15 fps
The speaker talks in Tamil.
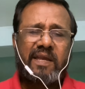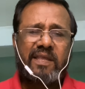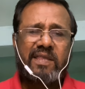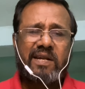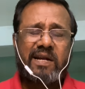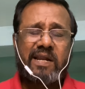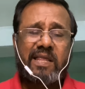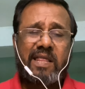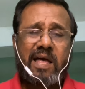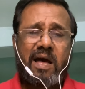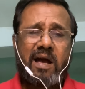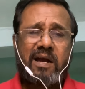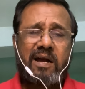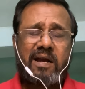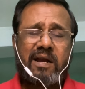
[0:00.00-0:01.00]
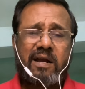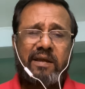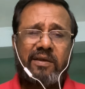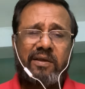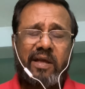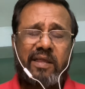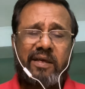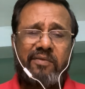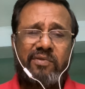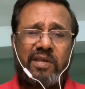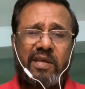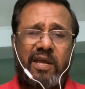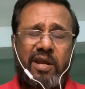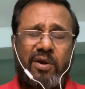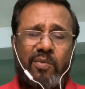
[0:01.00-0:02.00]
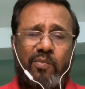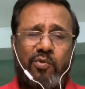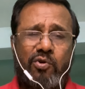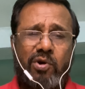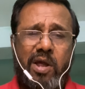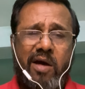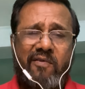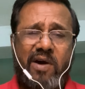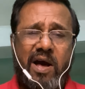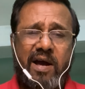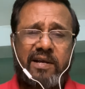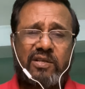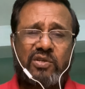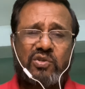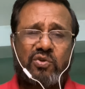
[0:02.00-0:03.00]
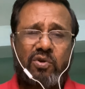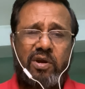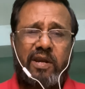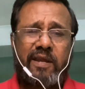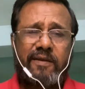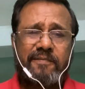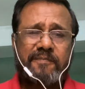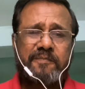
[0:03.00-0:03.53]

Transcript: எதிரனதாக கை அதாவது என் பொருளாவாக சொல்லி